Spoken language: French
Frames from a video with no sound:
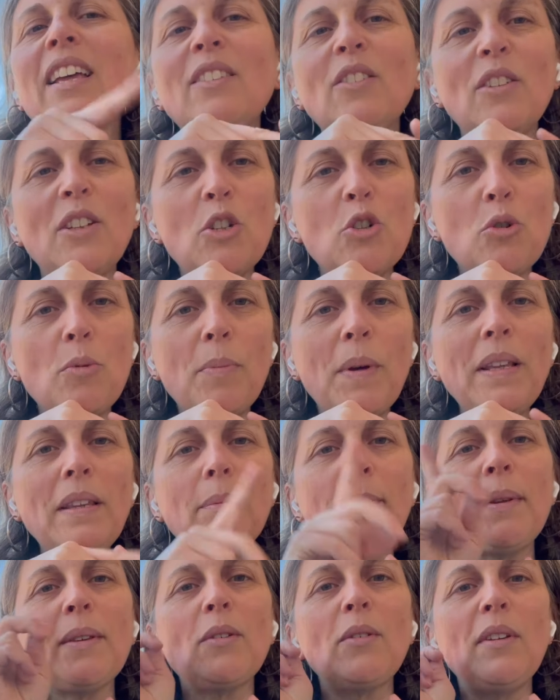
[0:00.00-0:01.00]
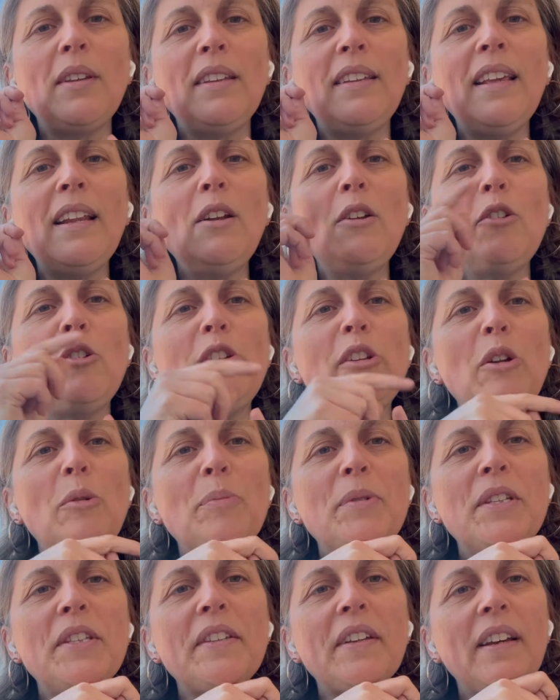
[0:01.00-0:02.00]
Attendez, je passe parce qu'il y a le
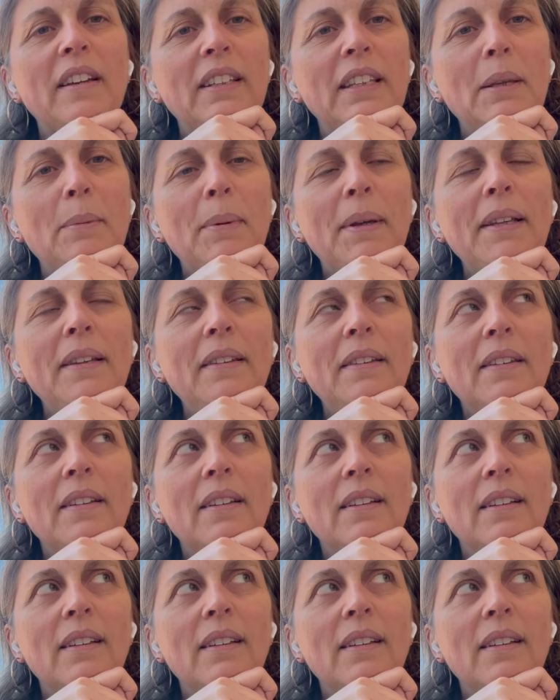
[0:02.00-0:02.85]
petit train qui passe,